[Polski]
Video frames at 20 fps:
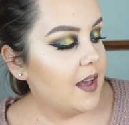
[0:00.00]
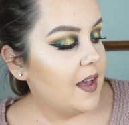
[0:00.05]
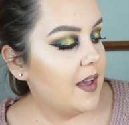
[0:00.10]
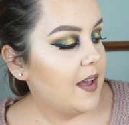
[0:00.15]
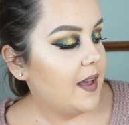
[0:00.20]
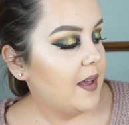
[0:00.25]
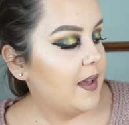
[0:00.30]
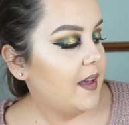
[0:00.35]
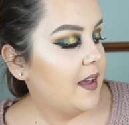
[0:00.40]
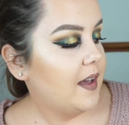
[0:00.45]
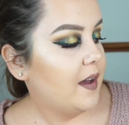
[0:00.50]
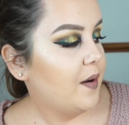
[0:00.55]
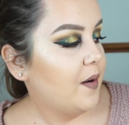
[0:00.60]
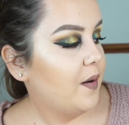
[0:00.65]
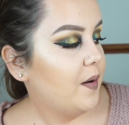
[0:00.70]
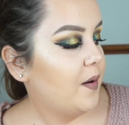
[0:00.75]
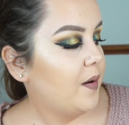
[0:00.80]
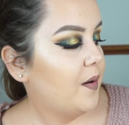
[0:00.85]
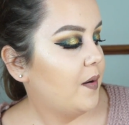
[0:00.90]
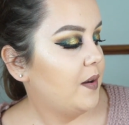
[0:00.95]
e,
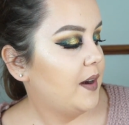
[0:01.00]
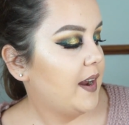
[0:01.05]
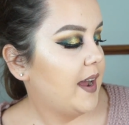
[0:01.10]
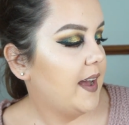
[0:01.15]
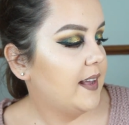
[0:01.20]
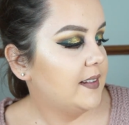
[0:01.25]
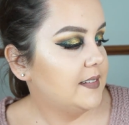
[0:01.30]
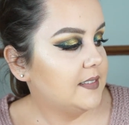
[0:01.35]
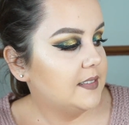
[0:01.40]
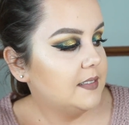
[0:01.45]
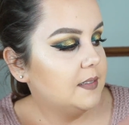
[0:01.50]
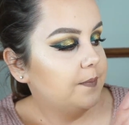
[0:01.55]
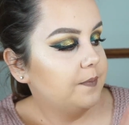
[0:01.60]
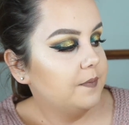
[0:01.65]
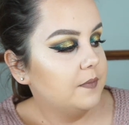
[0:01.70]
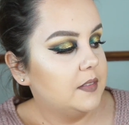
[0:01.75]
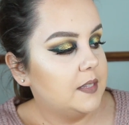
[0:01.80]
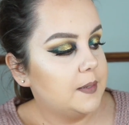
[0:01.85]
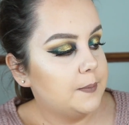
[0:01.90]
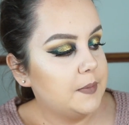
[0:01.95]
oraz
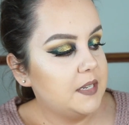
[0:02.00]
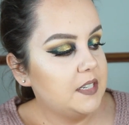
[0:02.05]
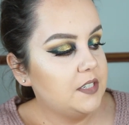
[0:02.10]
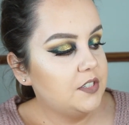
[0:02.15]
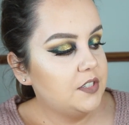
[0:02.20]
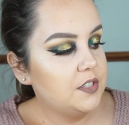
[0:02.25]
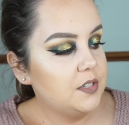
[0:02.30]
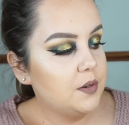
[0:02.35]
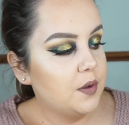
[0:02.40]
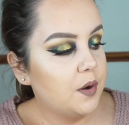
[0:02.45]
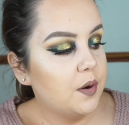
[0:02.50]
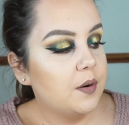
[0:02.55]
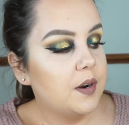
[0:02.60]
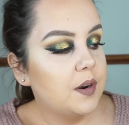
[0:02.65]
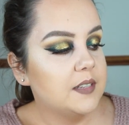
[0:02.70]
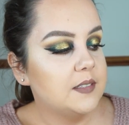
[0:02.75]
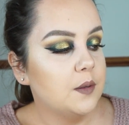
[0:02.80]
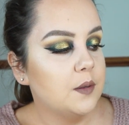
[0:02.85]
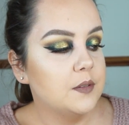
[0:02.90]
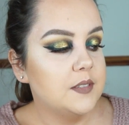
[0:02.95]
Dimension
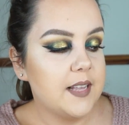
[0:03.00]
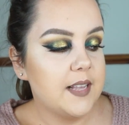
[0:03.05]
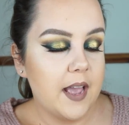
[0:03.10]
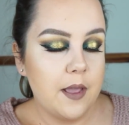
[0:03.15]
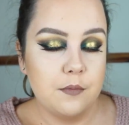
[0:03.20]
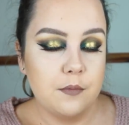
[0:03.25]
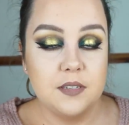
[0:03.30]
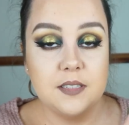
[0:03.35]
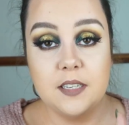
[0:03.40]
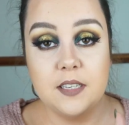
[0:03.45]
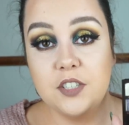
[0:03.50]
oraz Osiris.